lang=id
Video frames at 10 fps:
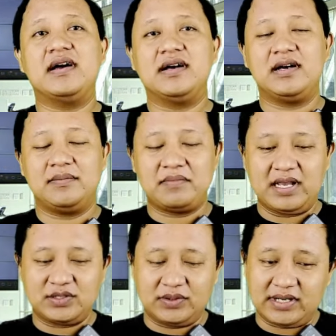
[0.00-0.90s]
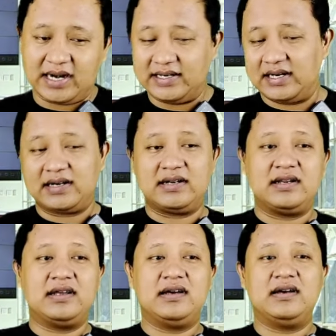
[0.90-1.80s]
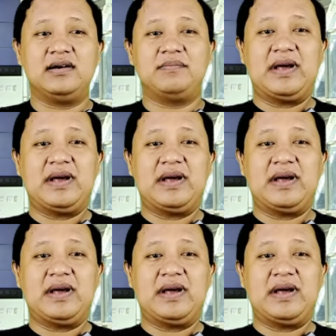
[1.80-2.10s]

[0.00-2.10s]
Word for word: uh, masuk radar Eh,